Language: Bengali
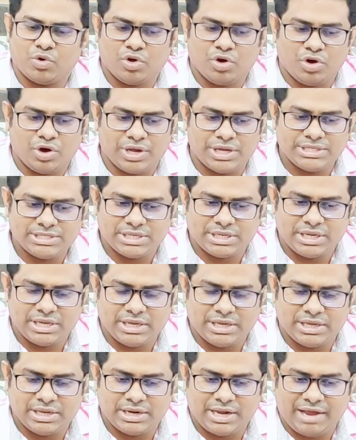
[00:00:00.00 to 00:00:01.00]
কোন এই যে
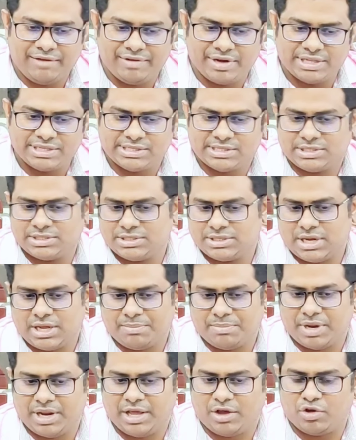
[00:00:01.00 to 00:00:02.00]
ডায়াবেটিসটা
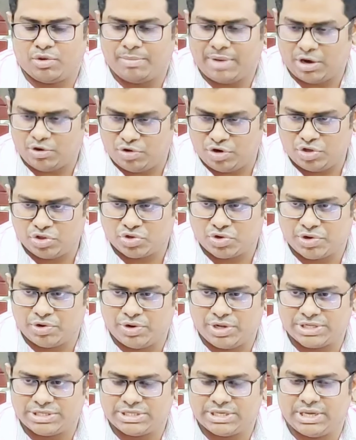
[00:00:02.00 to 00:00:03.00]
আপনার এখন ভালো নিয়ন্ত্রণে
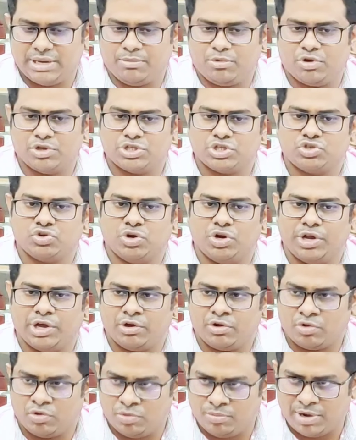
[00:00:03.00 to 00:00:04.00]
রয়েছে এবং হচ্ছে শরীর
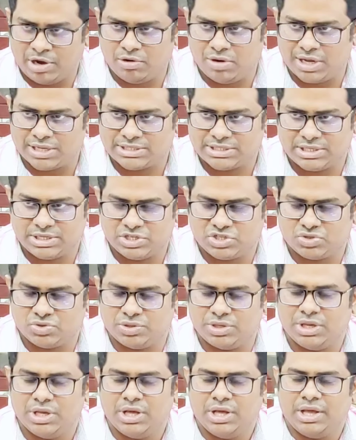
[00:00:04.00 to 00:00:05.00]
এখন খুব ভালো লাগছে
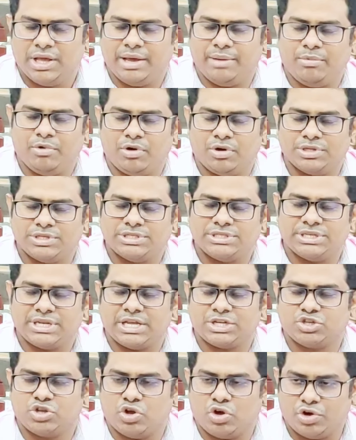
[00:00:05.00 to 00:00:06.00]
নিশ্চয়ই এবং হচ্ছে যেটা
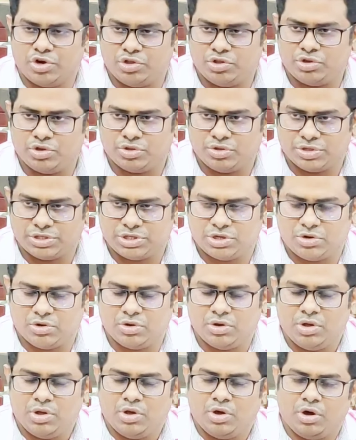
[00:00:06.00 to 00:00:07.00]
আসলে অনিয়ন্ত্রিত ছিল
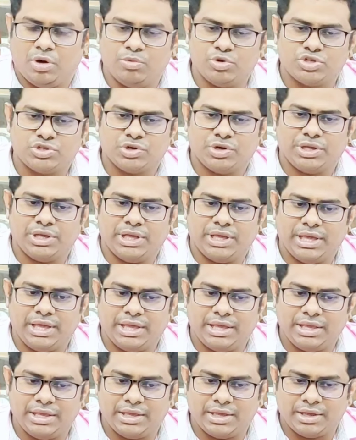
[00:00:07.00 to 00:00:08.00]
অবশ্যই
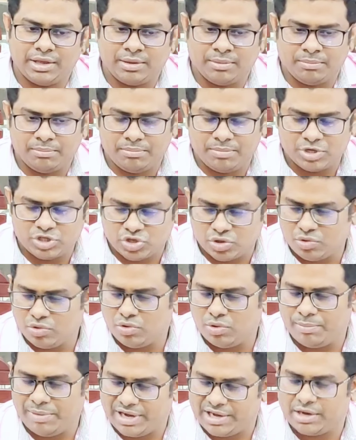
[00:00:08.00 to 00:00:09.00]
এই
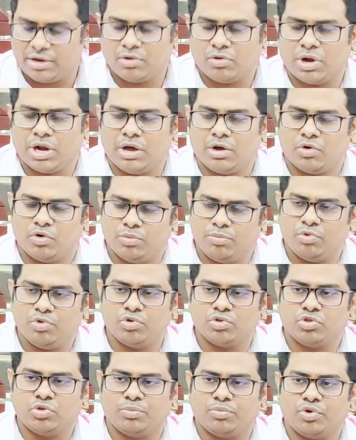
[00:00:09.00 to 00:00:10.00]
বিষয়গুলো মেনটেন করা খুব
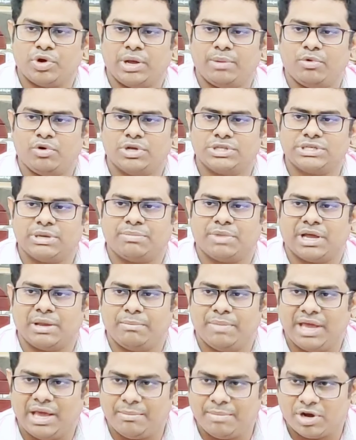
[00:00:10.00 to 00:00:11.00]
গুরুত্বপূর্ণ এবং হচ্ছে আপনাকে
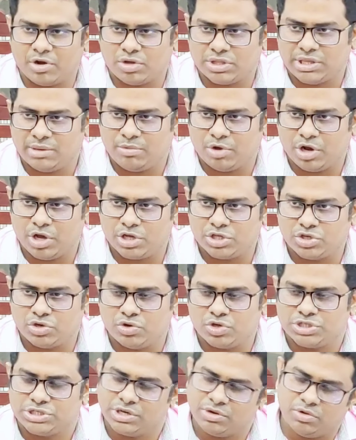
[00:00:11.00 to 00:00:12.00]
ব্যায়ামের কথা হ্যাঁ, বলা হয়েছিল
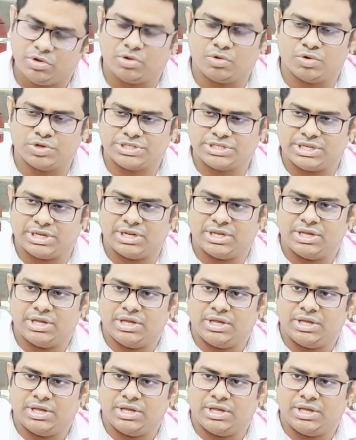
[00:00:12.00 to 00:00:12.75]
সেগুলো করছেন